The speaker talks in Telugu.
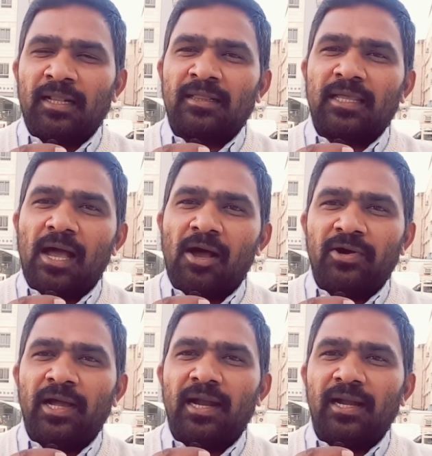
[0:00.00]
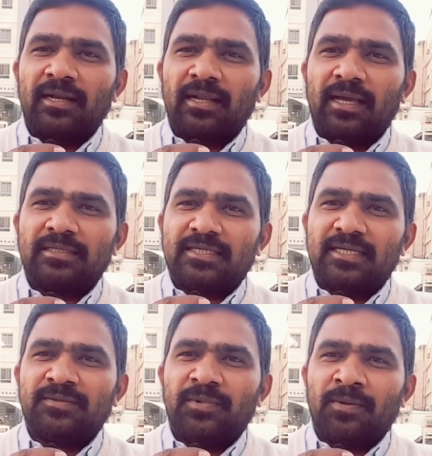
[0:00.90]
అంత అవహేళనగా
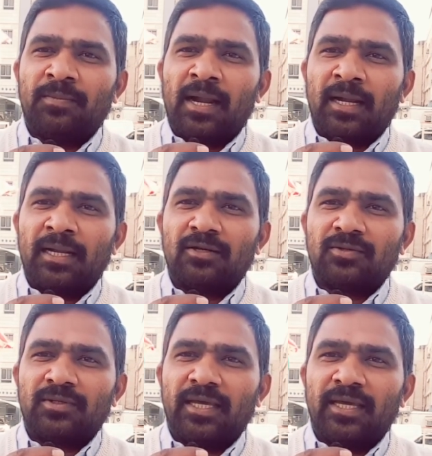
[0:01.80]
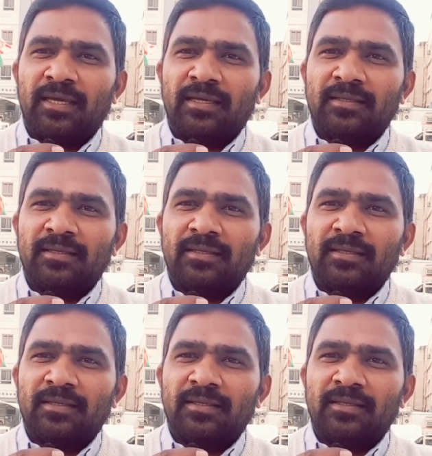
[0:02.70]
చేసి మీరు మాట్లాడుతుంటే